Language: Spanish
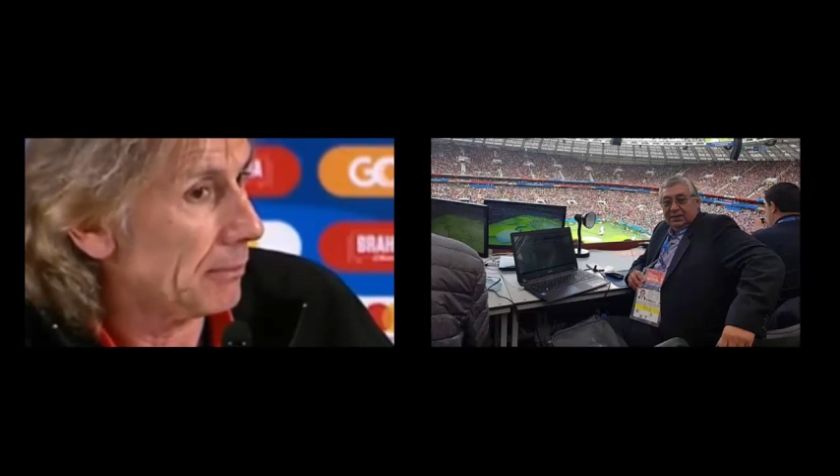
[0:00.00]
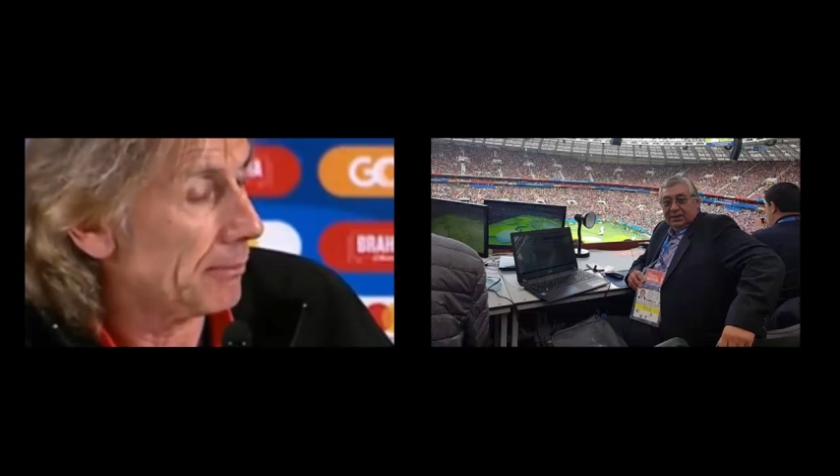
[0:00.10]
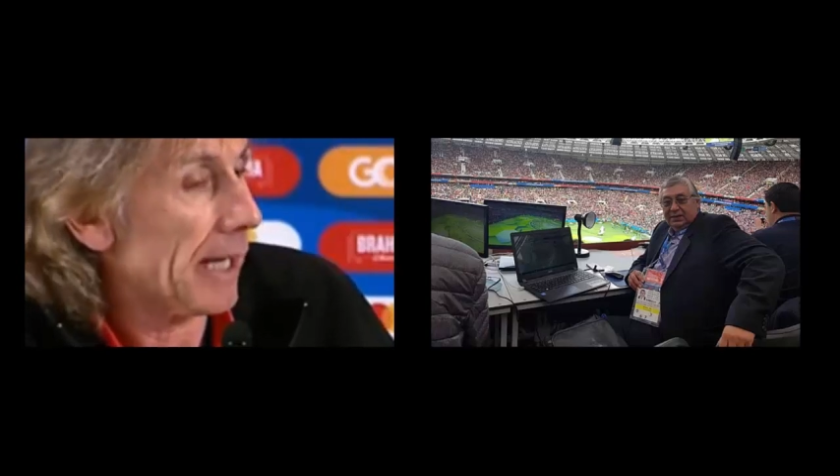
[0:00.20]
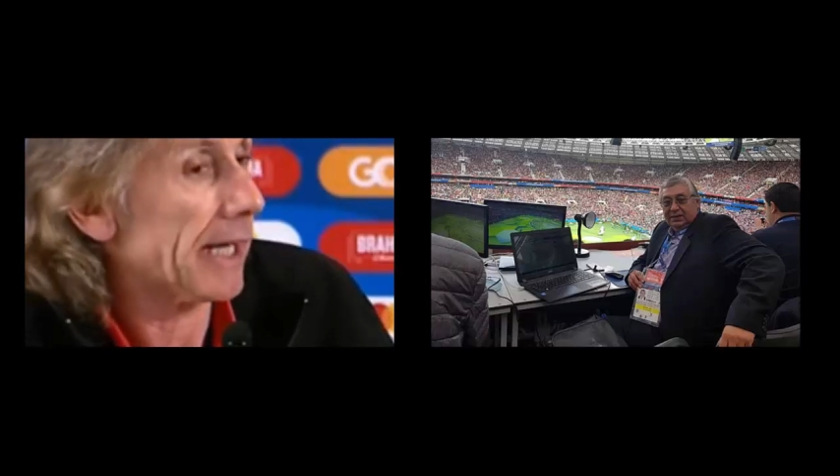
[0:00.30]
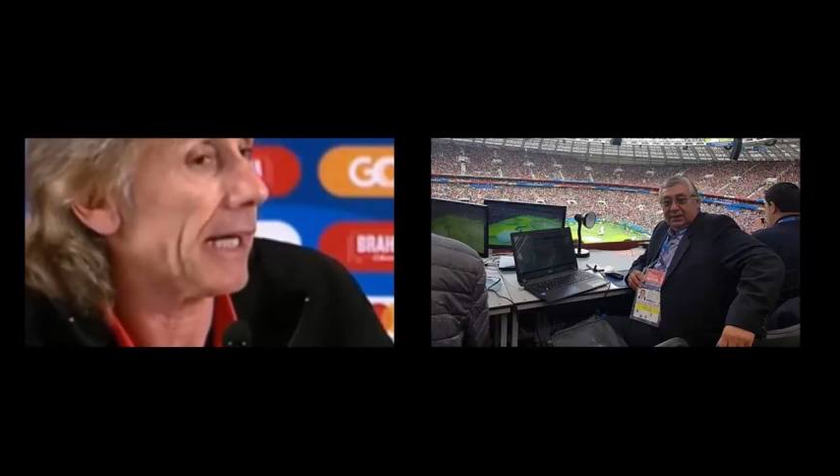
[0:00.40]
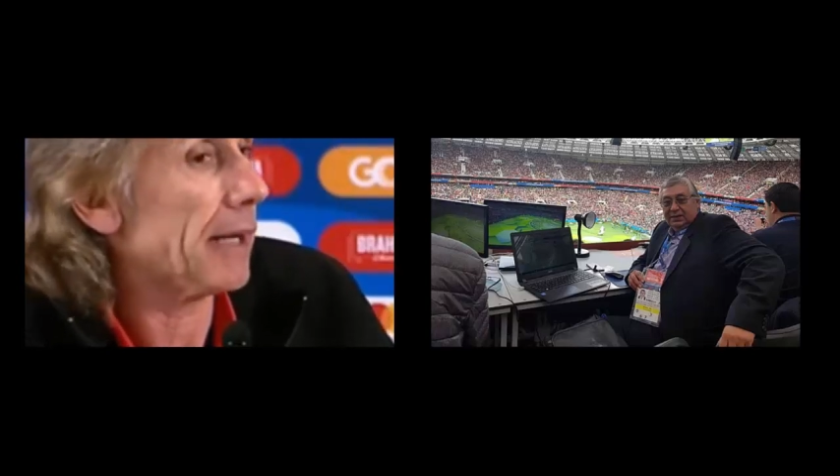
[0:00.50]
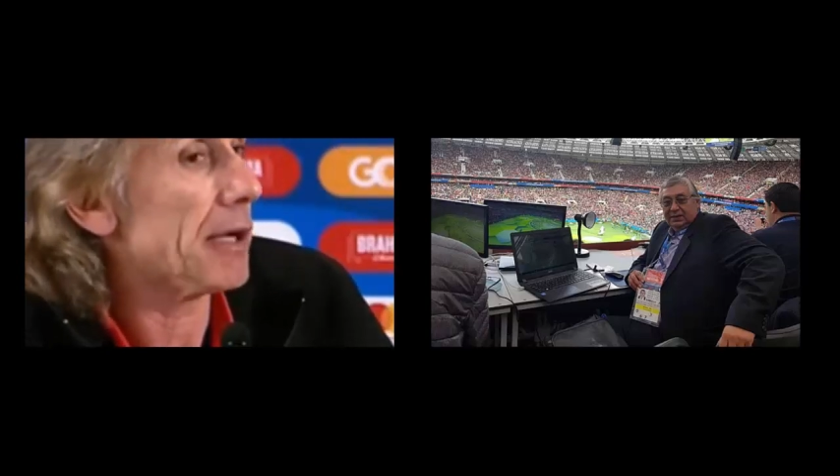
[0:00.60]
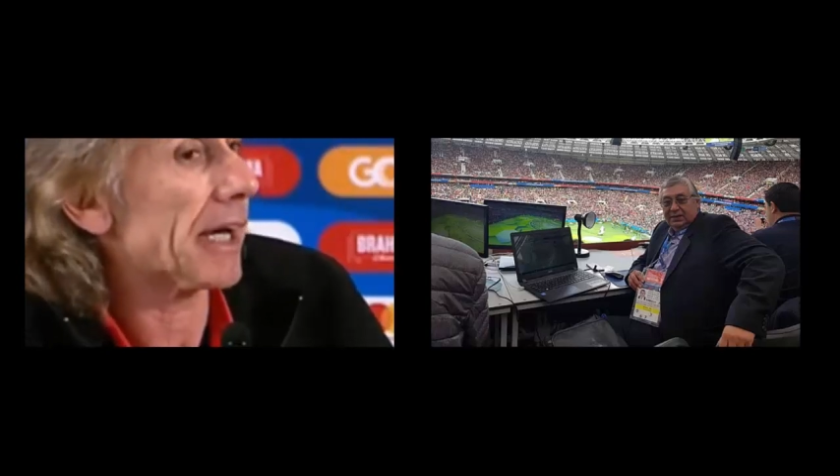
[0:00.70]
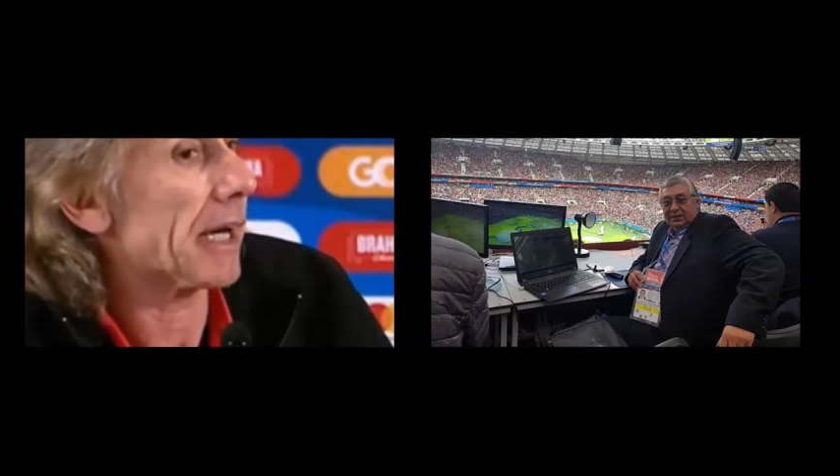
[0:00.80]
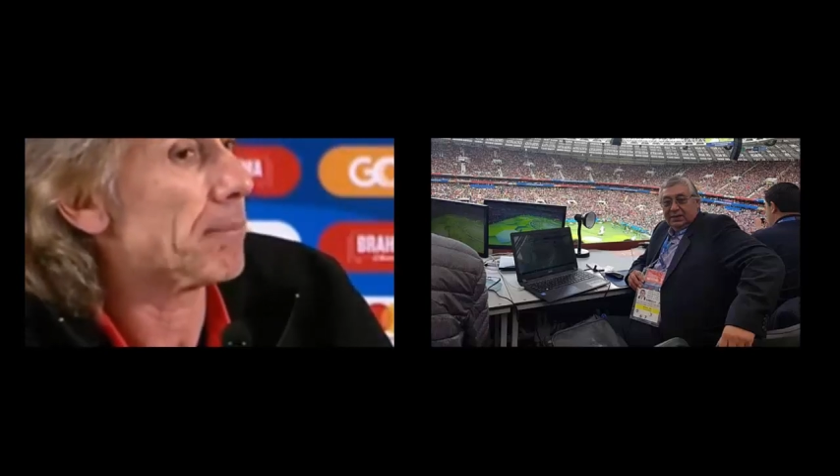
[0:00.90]
¿para qué le voy
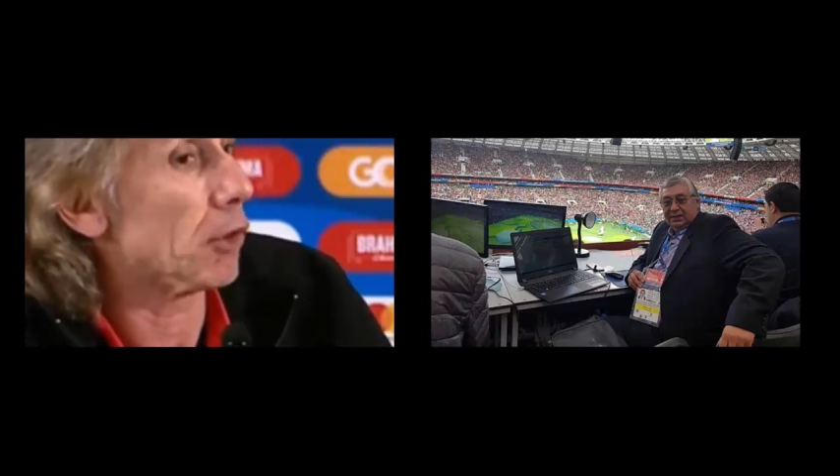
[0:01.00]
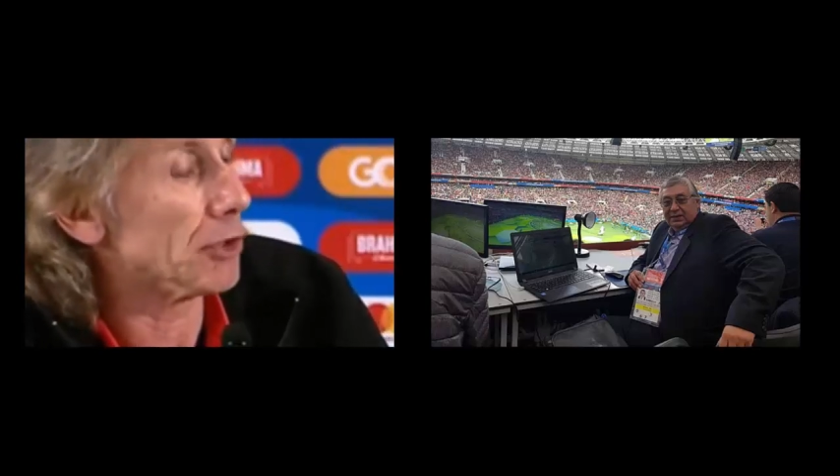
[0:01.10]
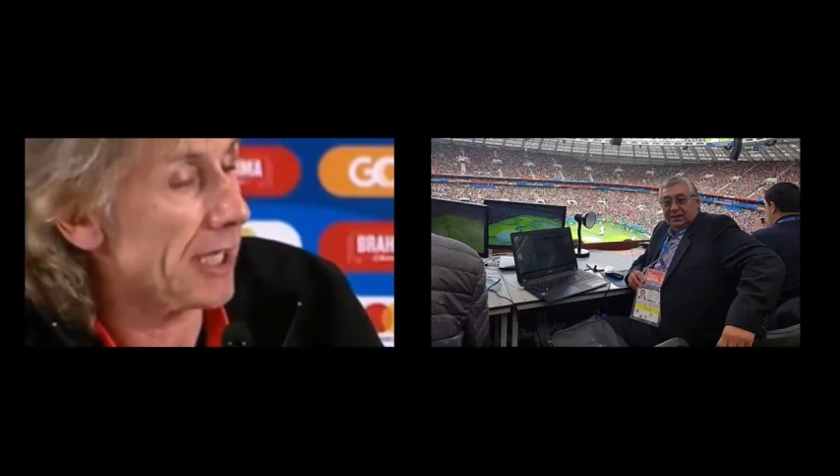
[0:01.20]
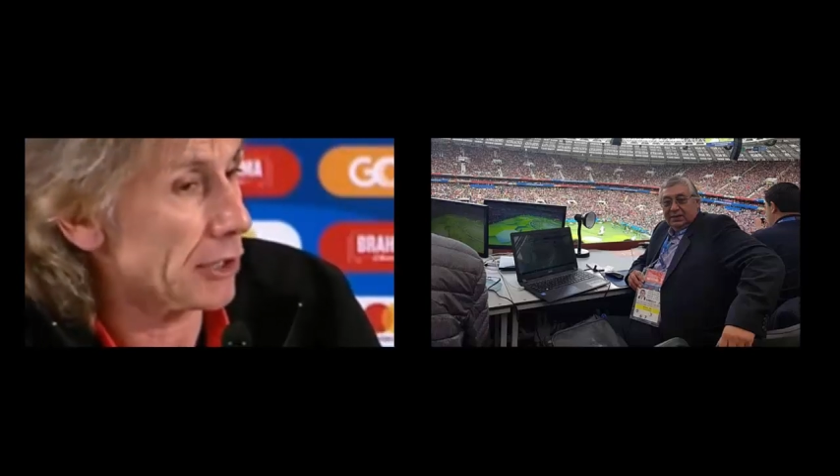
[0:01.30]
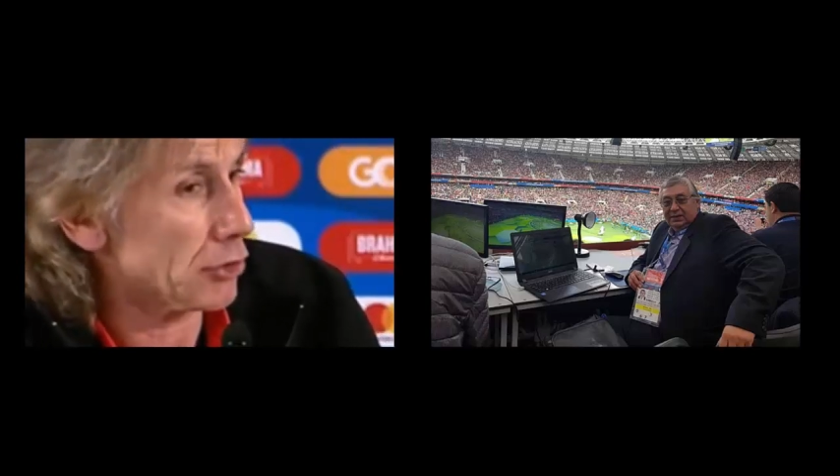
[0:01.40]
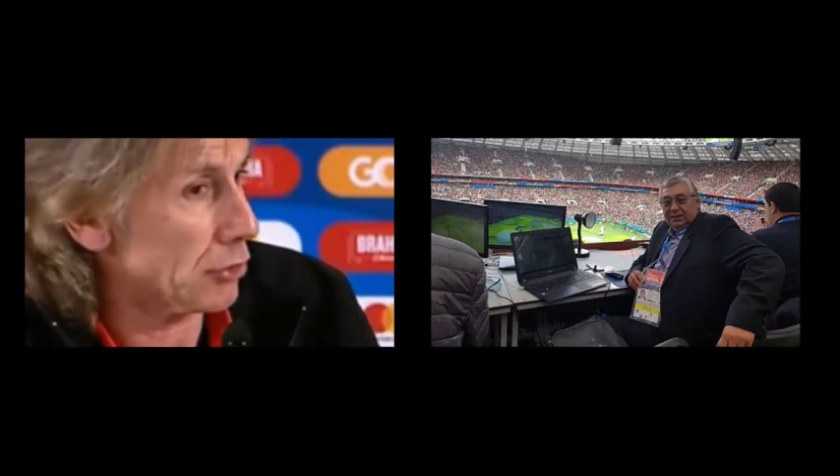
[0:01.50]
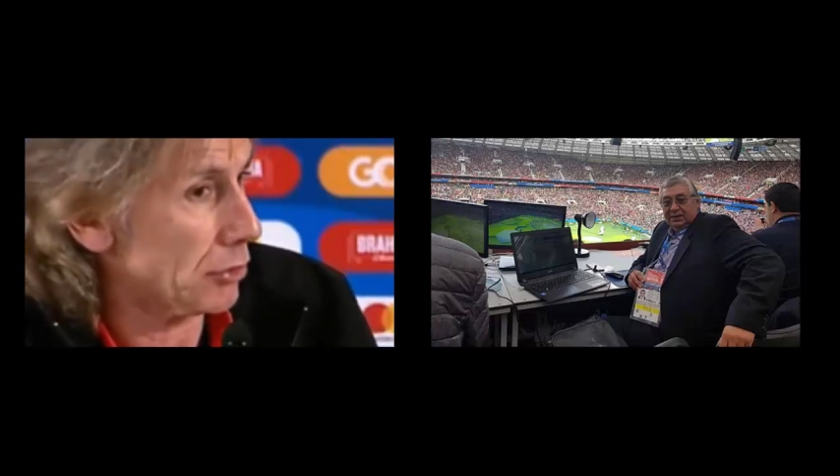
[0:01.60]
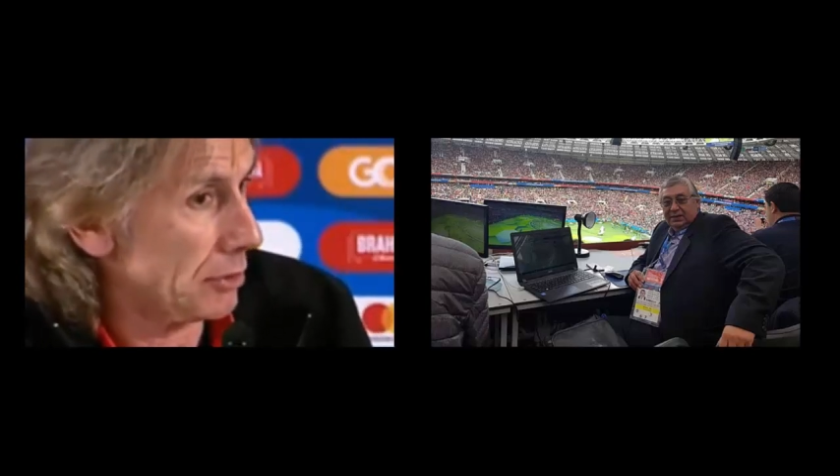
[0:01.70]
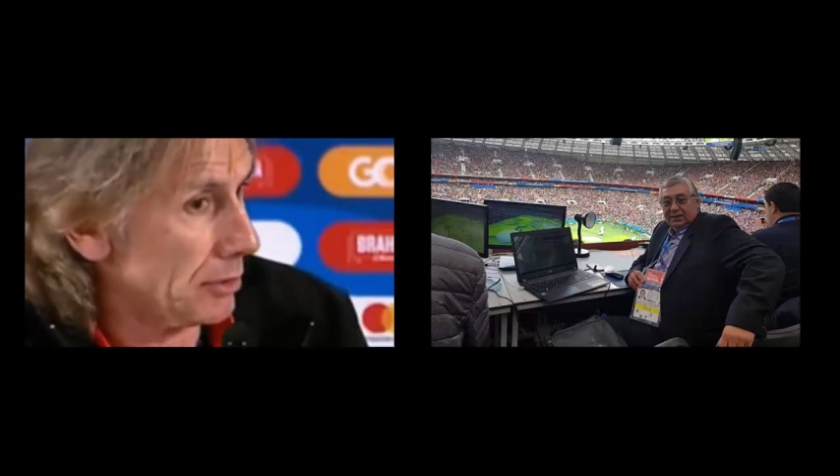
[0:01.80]
a responder yo?